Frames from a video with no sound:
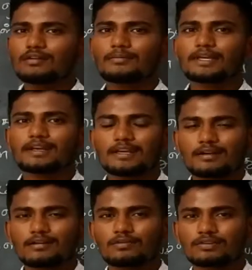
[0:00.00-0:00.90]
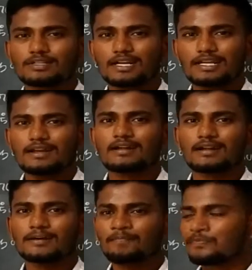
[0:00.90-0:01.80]
அப்படிங்கிற எண்ணம் ஒருத்தன்ட்ட
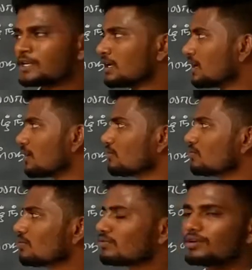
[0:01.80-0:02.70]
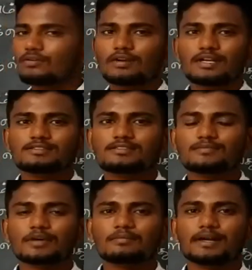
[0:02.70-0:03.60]
இல்லைன்னா நடு ஊருக்குள்ளே ஒரு நஞ்சு
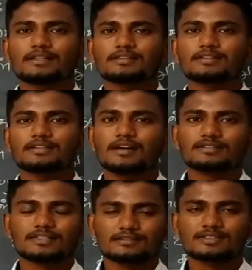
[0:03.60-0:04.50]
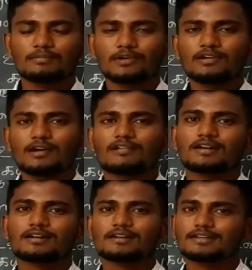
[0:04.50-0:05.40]
மரம் பழுத்ததுக்கு சமம்
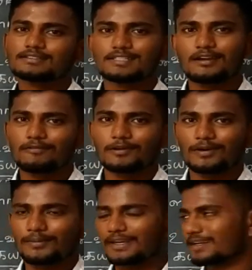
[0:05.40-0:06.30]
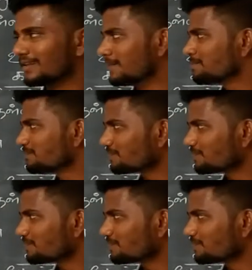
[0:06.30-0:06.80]
அவன்றிருக்க செல்வம் அப்படிங்கிறது தான்